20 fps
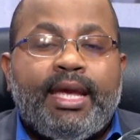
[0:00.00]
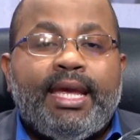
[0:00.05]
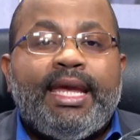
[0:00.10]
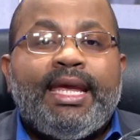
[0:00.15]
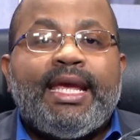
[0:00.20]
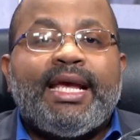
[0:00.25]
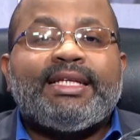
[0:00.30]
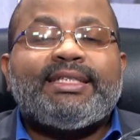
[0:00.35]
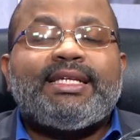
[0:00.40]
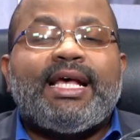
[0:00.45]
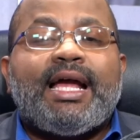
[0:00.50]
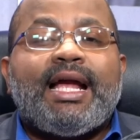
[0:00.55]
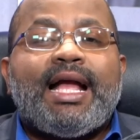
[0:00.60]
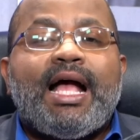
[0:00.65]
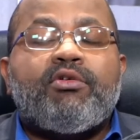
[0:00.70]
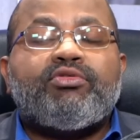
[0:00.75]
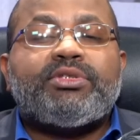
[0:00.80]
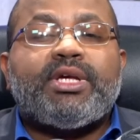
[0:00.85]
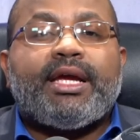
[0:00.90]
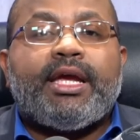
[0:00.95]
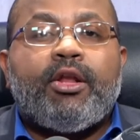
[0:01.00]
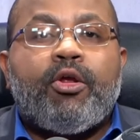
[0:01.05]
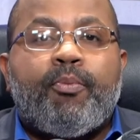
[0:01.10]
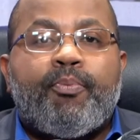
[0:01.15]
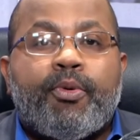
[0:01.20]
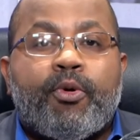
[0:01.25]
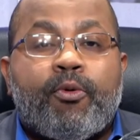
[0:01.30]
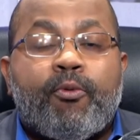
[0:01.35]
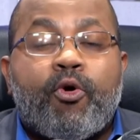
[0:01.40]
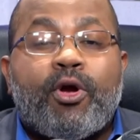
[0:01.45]
Y esas causas que
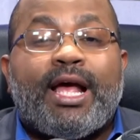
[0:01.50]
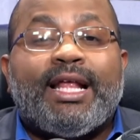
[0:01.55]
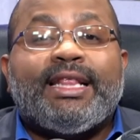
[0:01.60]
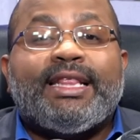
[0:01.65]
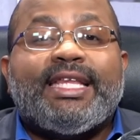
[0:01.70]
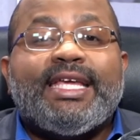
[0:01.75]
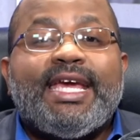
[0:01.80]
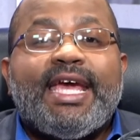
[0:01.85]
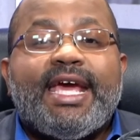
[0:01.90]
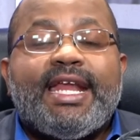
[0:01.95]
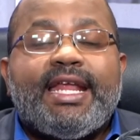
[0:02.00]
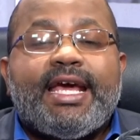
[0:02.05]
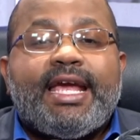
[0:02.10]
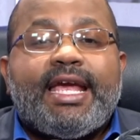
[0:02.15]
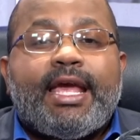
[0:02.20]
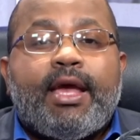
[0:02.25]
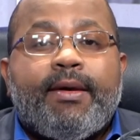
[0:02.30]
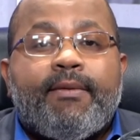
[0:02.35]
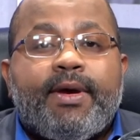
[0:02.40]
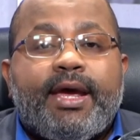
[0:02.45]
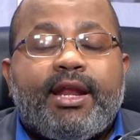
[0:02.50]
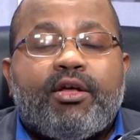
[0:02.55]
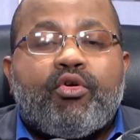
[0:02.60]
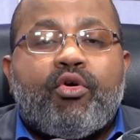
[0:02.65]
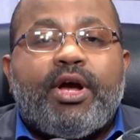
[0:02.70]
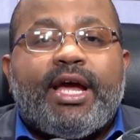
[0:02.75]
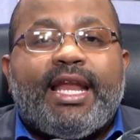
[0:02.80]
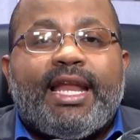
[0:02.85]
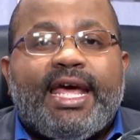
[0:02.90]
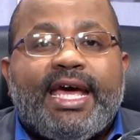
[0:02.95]
lo provocan tienen que ver
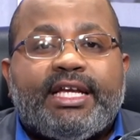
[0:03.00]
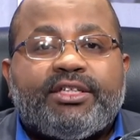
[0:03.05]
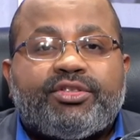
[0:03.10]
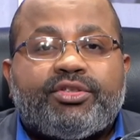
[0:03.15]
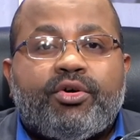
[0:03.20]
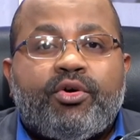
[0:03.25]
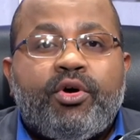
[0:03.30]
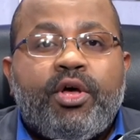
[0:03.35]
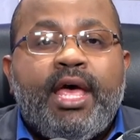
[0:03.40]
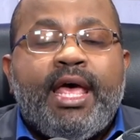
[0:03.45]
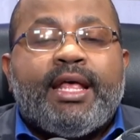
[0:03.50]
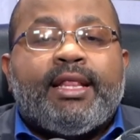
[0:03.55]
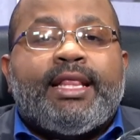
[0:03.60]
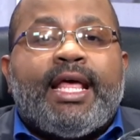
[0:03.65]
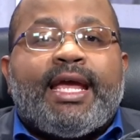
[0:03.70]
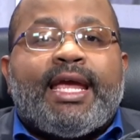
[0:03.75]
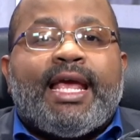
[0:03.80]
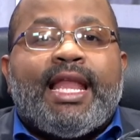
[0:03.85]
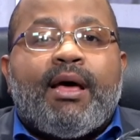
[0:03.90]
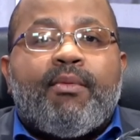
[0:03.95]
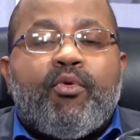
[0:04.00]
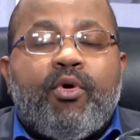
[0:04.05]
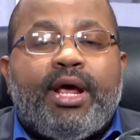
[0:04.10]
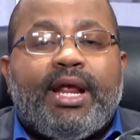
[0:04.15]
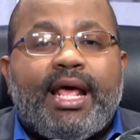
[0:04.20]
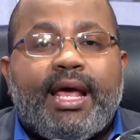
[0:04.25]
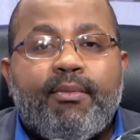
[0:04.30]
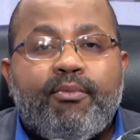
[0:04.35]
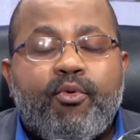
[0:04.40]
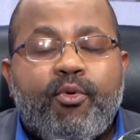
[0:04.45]
con el hecho de que la
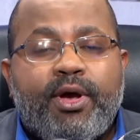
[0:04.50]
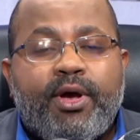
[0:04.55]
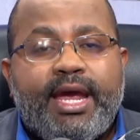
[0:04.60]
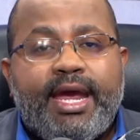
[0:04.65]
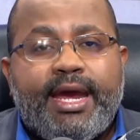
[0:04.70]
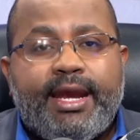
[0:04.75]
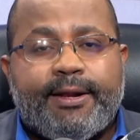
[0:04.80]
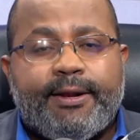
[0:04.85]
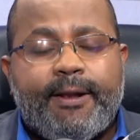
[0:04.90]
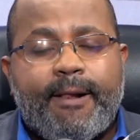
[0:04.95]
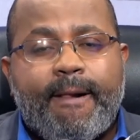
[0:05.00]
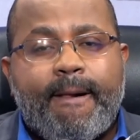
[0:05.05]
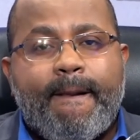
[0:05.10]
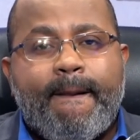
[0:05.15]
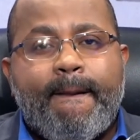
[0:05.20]
mujer es mujer.